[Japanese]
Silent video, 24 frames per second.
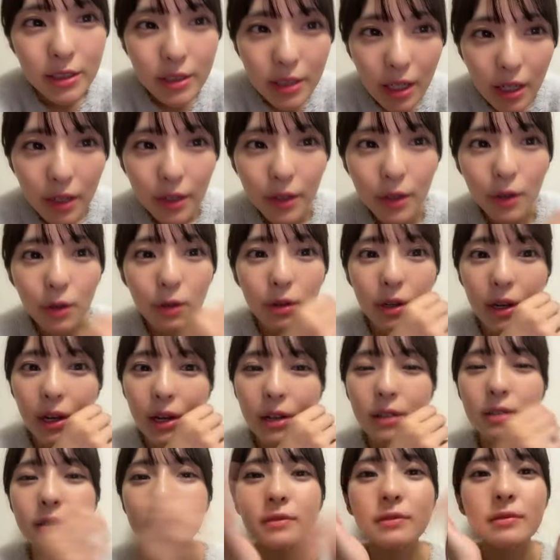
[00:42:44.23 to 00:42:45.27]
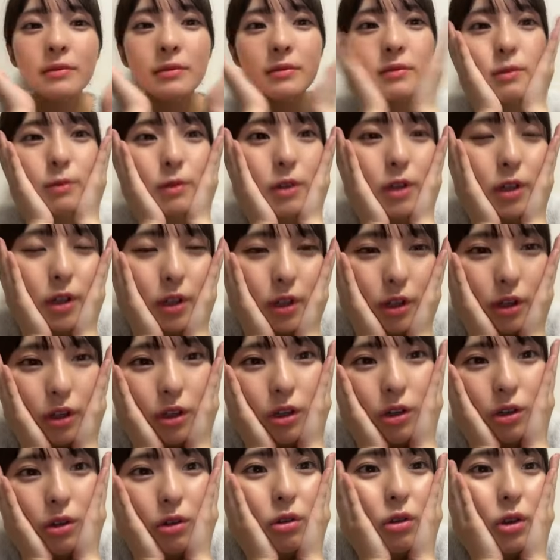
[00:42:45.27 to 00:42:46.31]
じゃあ今日は
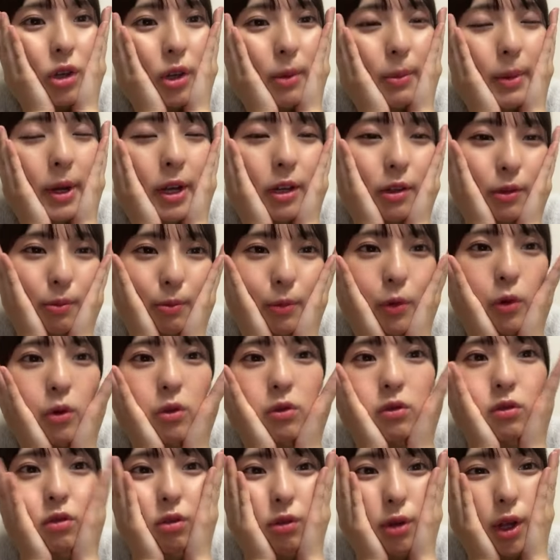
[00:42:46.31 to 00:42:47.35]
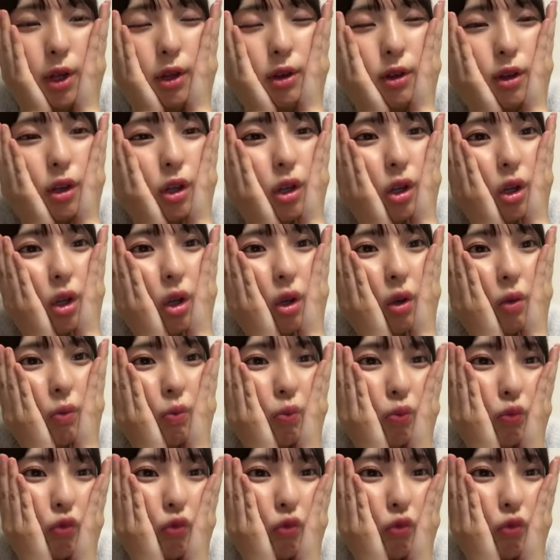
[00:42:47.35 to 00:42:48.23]
寝ますもうこの辺で